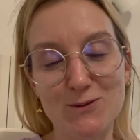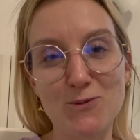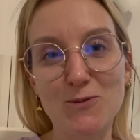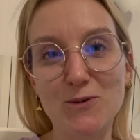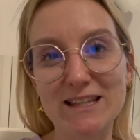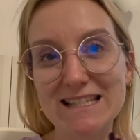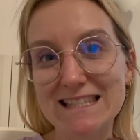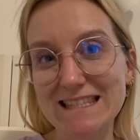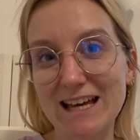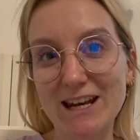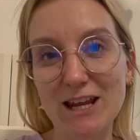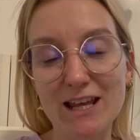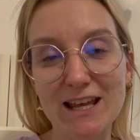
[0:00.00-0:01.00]
comunque di
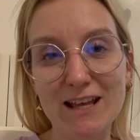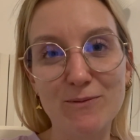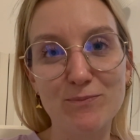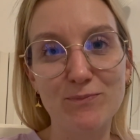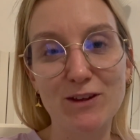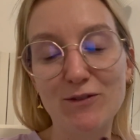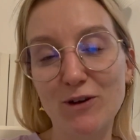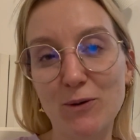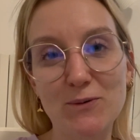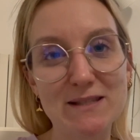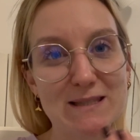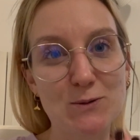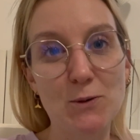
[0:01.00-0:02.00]
stare, mm, di fare
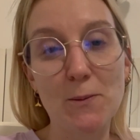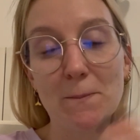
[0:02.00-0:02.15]
questo